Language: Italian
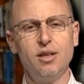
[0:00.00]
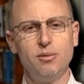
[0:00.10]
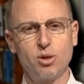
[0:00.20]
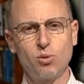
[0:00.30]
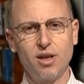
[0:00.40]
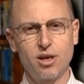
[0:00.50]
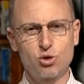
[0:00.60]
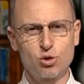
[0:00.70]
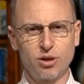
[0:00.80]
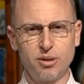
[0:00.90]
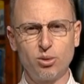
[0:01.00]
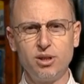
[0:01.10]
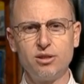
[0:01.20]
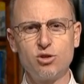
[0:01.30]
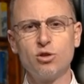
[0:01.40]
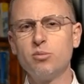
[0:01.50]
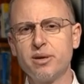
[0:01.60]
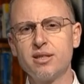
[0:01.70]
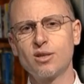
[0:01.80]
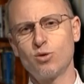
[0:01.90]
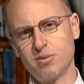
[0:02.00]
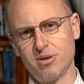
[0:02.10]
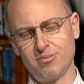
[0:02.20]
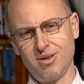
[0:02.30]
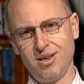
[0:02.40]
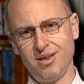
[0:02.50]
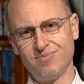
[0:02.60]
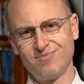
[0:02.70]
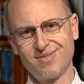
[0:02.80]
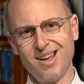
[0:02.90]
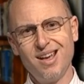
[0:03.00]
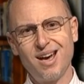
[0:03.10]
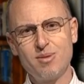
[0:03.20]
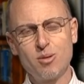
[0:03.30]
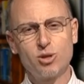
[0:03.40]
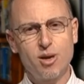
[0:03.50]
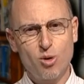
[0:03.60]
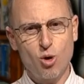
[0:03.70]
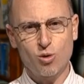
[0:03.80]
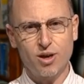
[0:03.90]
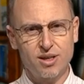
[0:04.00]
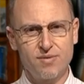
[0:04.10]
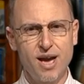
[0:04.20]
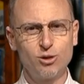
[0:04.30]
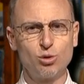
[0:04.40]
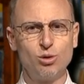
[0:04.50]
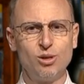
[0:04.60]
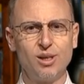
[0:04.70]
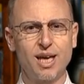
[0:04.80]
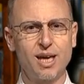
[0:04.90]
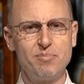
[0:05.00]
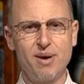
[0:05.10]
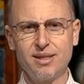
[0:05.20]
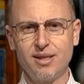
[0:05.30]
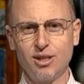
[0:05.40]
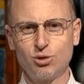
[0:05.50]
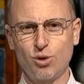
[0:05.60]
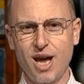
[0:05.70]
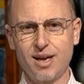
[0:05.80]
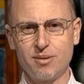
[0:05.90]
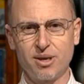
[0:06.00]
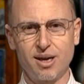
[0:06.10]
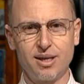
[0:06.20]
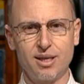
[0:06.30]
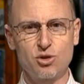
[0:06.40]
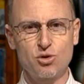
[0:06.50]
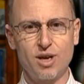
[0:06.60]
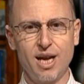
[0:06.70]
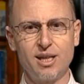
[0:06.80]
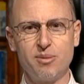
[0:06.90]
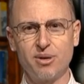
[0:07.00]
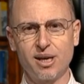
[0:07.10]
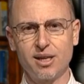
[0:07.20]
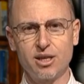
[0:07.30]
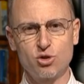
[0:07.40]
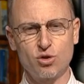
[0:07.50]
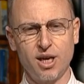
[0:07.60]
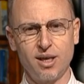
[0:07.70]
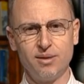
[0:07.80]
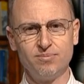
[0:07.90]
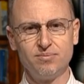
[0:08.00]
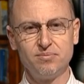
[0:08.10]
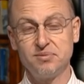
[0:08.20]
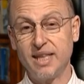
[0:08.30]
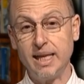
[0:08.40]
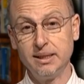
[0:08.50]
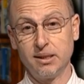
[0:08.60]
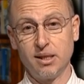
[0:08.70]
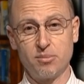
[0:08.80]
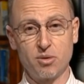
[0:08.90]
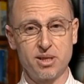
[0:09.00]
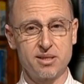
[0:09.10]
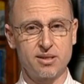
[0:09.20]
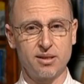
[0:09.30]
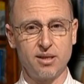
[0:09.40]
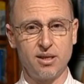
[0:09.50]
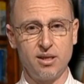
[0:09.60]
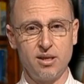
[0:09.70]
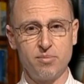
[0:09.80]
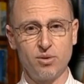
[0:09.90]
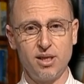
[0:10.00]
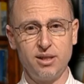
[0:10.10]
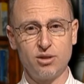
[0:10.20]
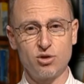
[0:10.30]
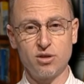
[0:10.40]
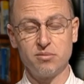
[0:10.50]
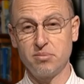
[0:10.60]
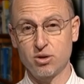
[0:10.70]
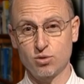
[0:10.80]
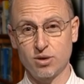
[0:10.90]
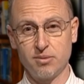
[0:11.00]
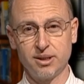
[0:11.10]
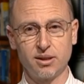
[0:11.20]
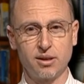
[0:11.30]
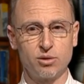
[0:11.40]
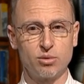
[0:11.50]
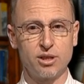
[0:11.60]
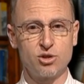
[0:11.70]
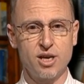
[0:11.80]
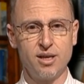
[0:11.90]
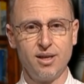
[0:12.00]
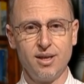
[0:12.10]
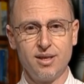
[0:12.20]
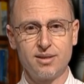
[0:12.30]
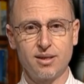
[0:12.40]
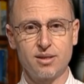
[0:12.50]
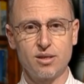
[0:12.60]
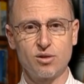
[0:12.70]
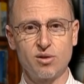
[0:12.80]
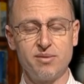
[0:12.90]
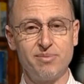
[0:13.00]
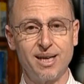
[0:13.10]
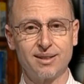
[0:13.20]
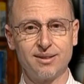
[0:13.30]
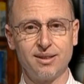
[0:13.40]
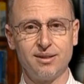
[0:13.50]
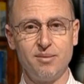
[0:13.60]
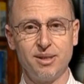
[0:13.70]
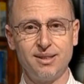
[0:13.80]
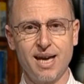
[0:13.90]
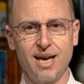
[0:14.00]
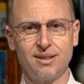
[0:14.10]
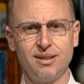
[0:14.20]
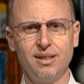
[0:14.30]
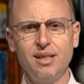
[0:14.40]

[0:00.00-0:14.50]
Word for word: Per quale ragione i politici non pensano ai bambini? Abbiamo da poco archiviato la campagna elettorale per le nazionali e per le regionali. Tante le promesse dei politici, personalmente credo che già se ne siano in parte dimenticati,